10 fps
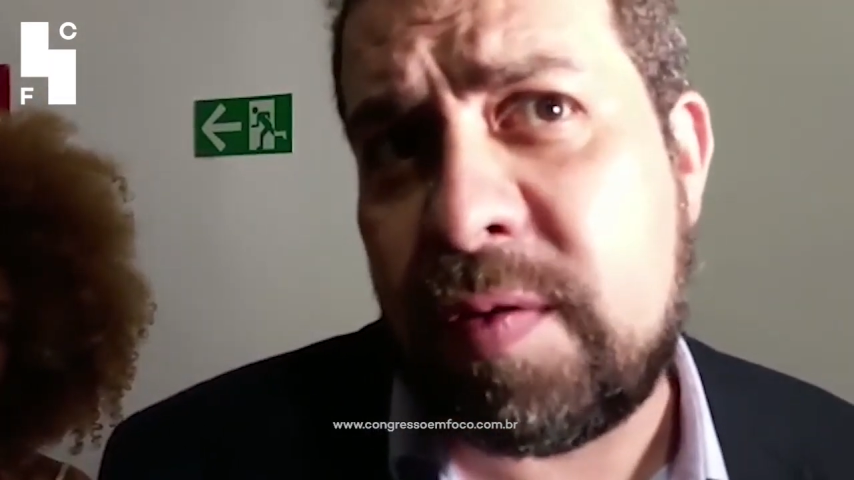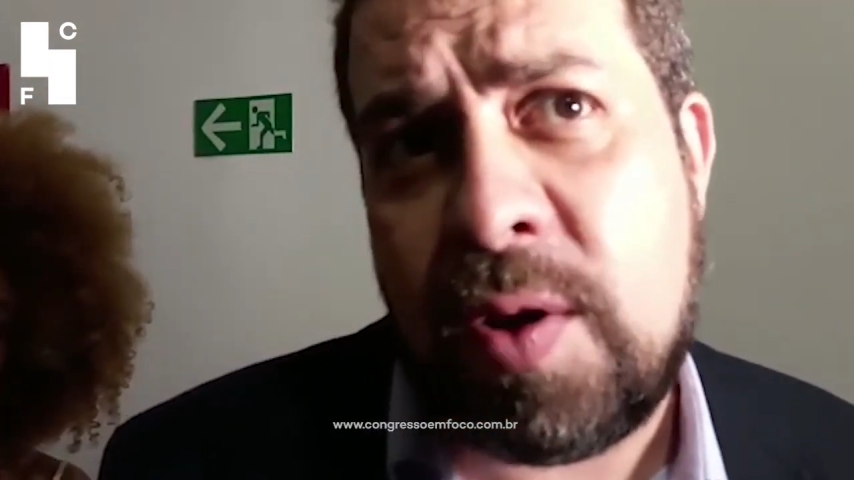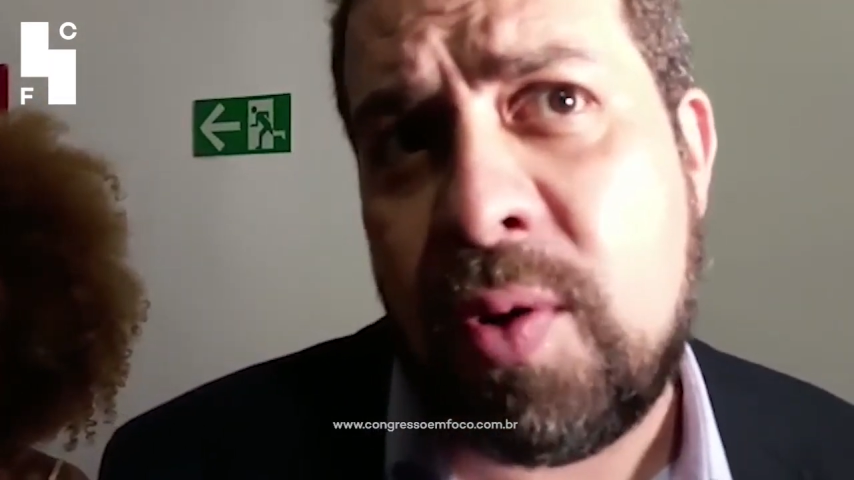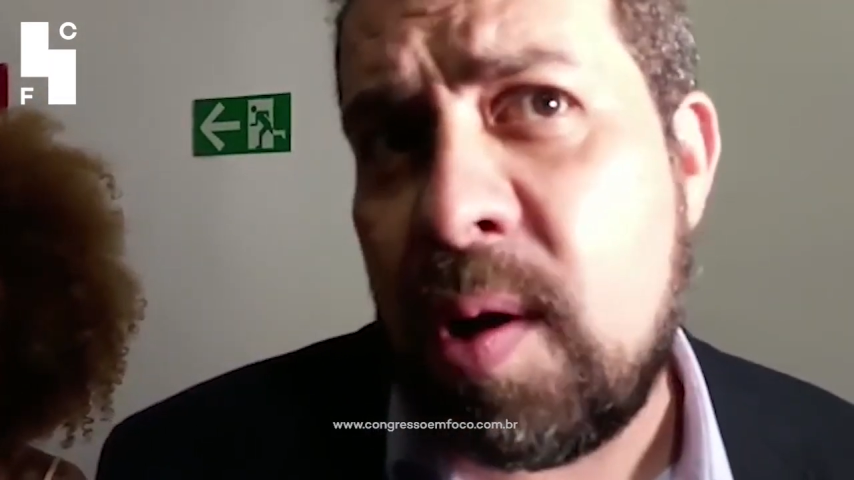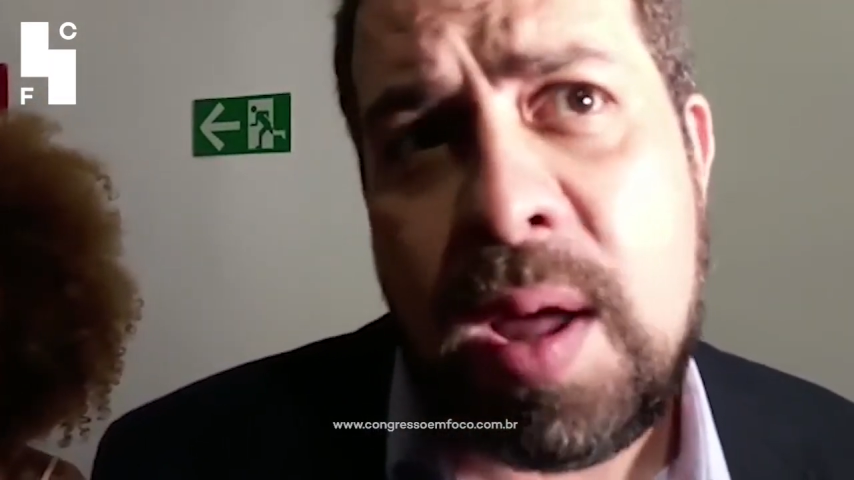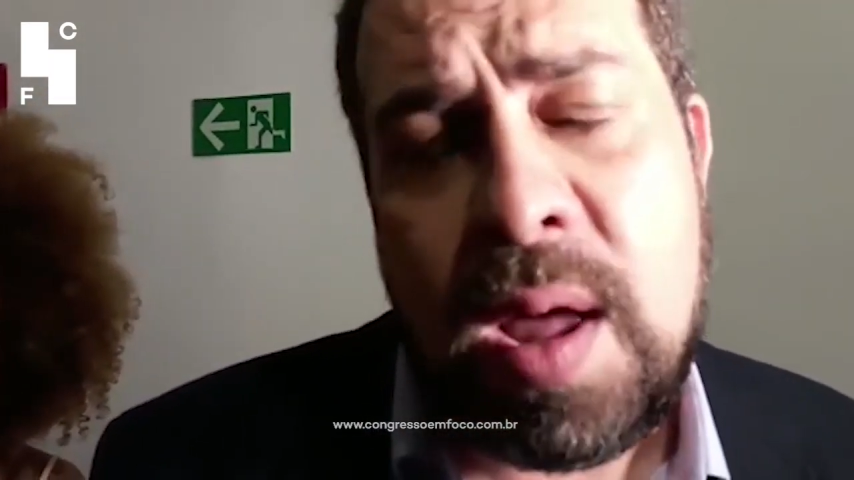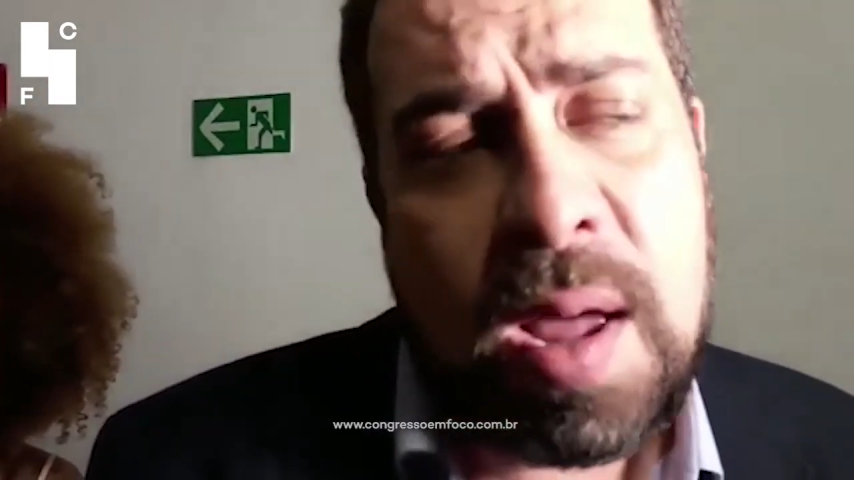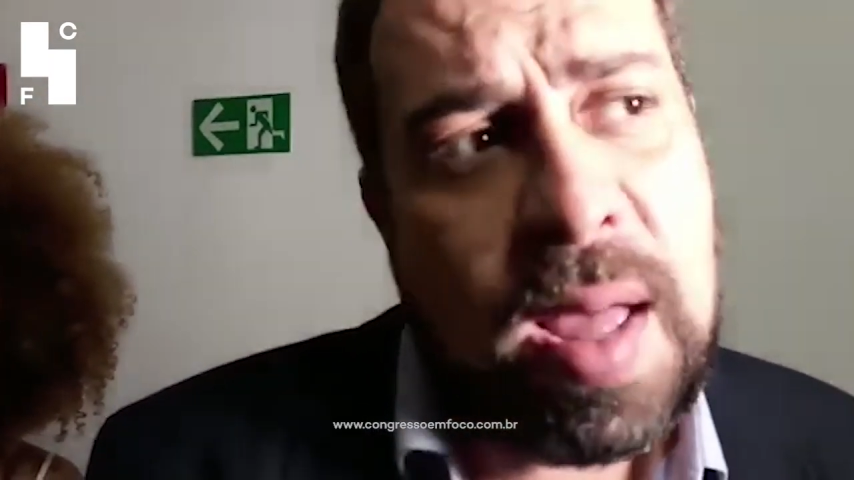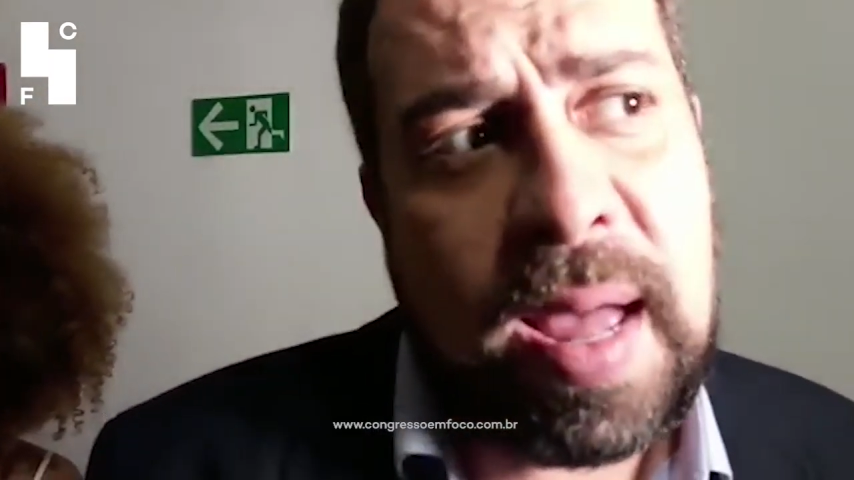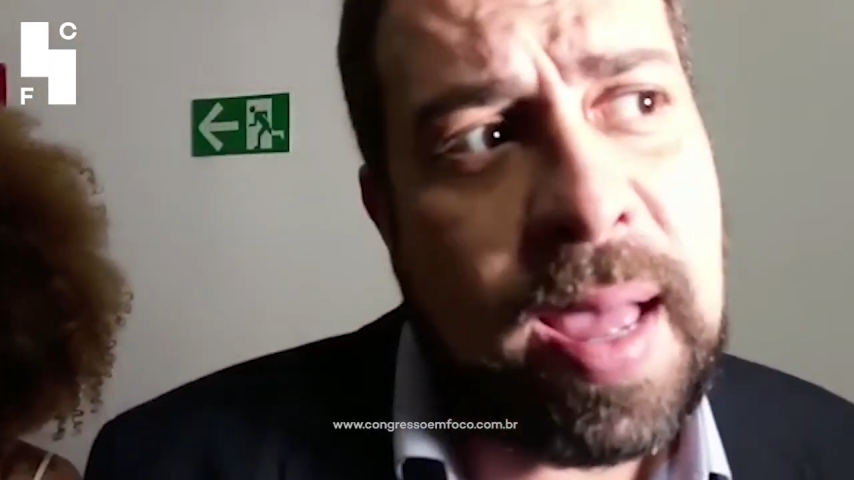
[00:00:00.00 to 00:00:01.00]
Eu
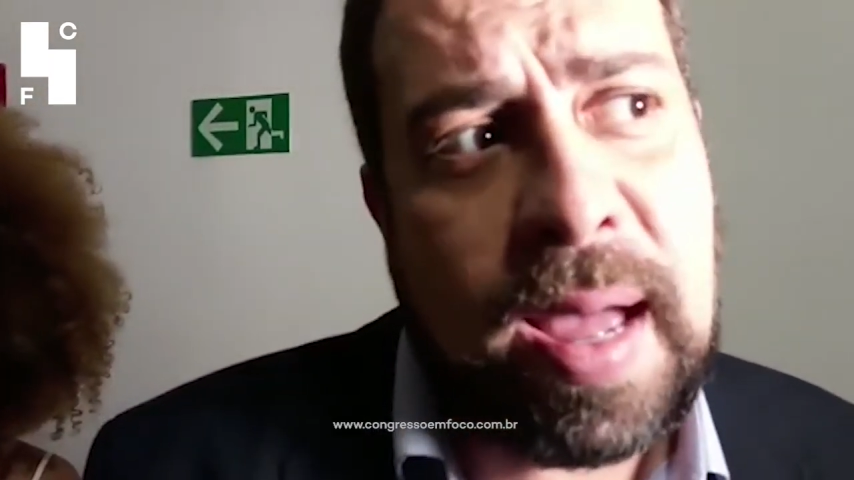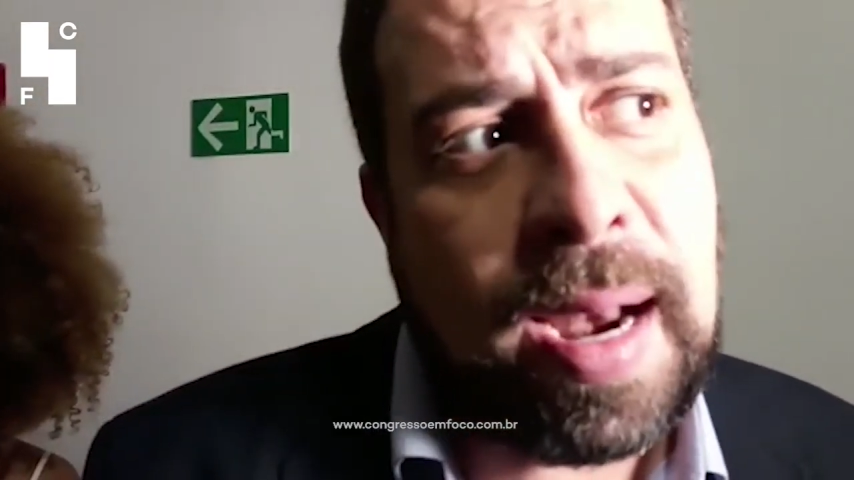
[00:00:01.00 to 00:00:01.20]
é,